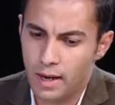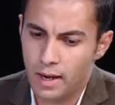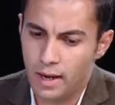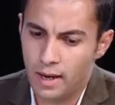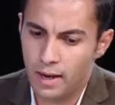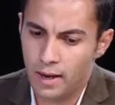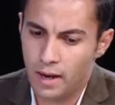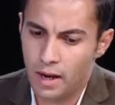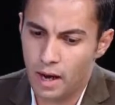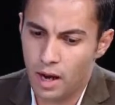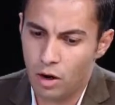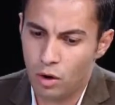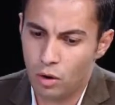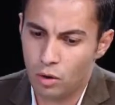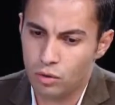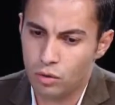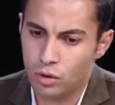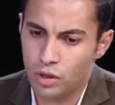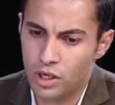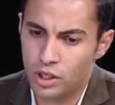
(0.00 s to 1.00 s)
آه،
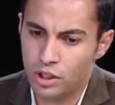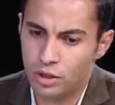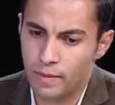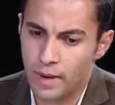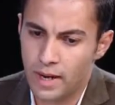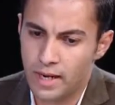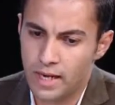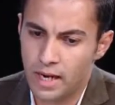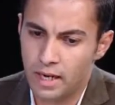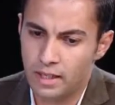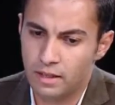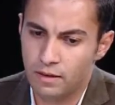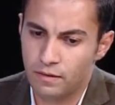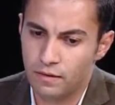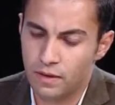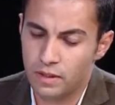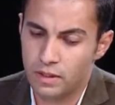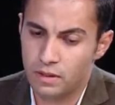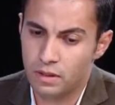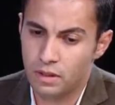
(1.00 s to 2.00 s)
الأردن يجب أن
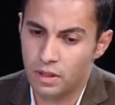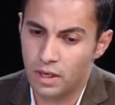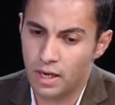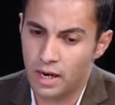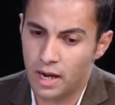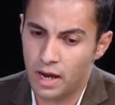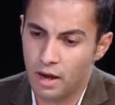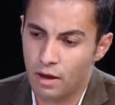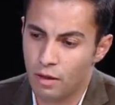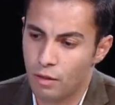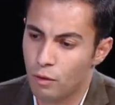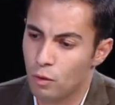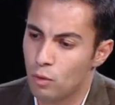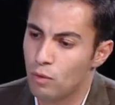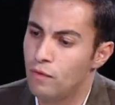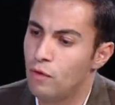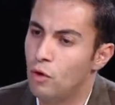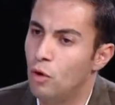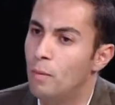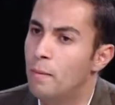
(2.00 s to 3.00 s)
يلتفت إلى
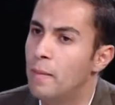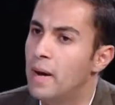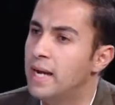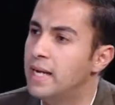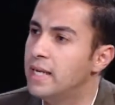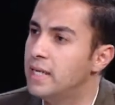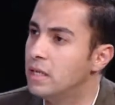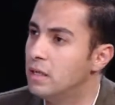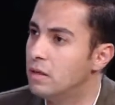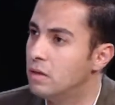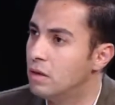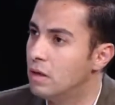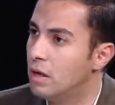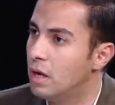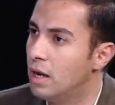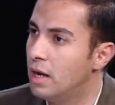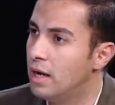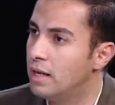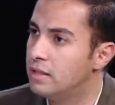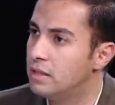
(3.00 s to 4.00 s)
الظروف العمالية
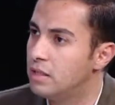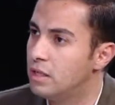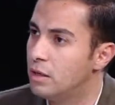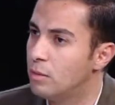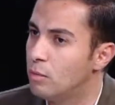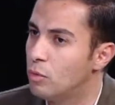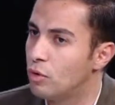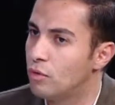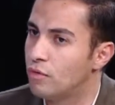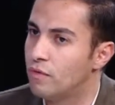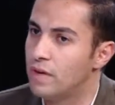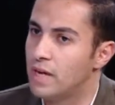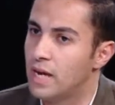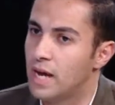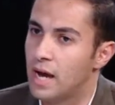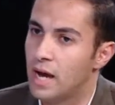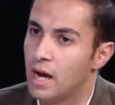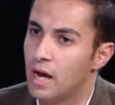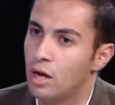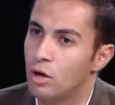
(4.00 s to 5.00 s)
التي يمر
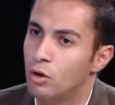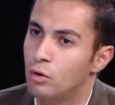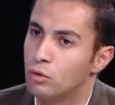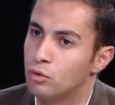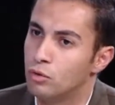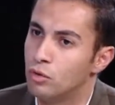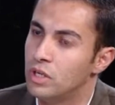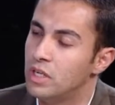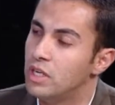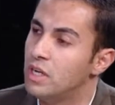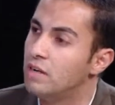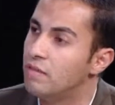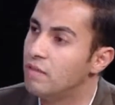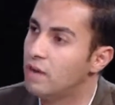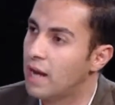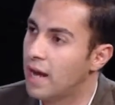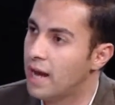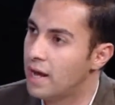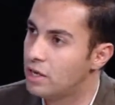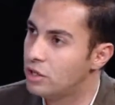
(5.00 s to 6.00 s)
فيها الأردنيين في
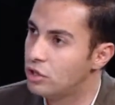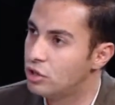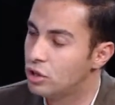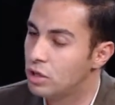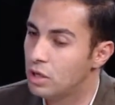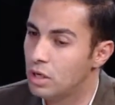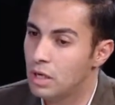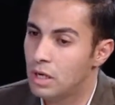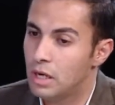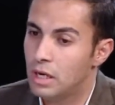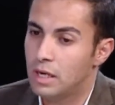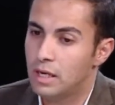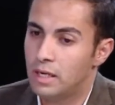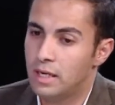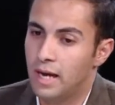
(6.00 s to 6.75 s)
الخارج نعم.